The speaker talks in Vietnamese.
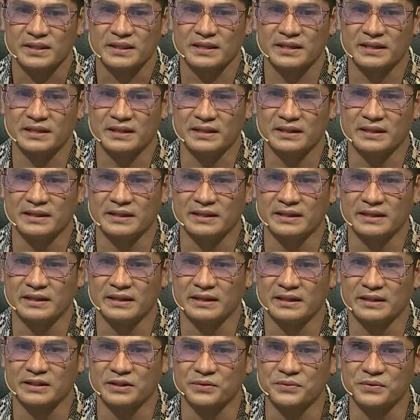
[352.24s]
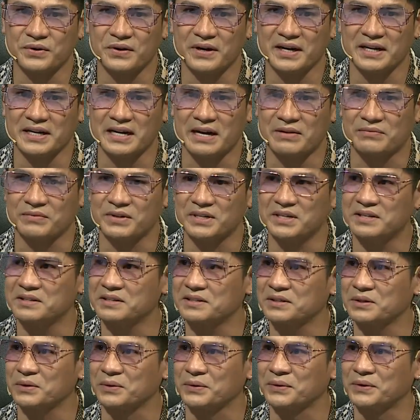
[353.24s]
thì uh, lúc đó anh Đàm Vĩnh
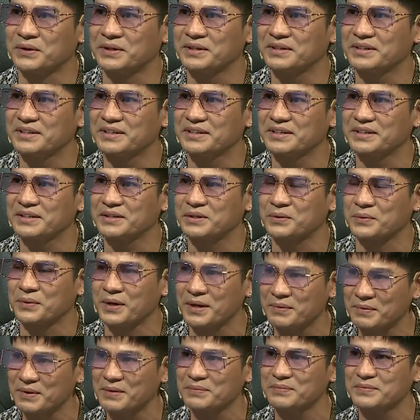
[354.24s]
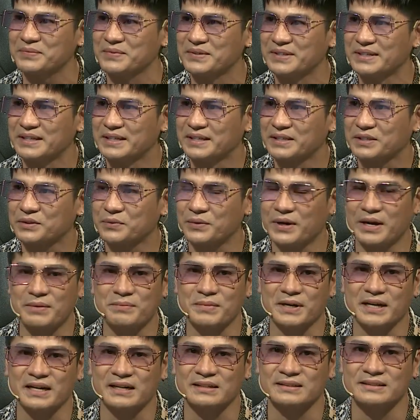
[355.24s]
Hưng nổi khủng khiếp lắm tụi
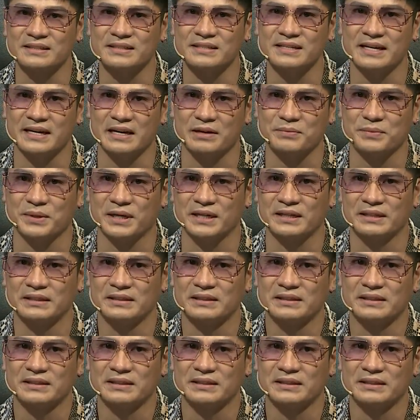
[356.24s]
em là ca sĩ trẻ mà